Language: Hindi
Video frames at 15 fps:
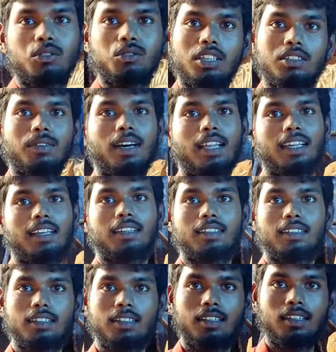चौदह अच्छा, वाले
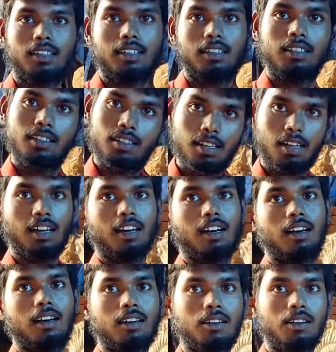अच्छा जी हाँ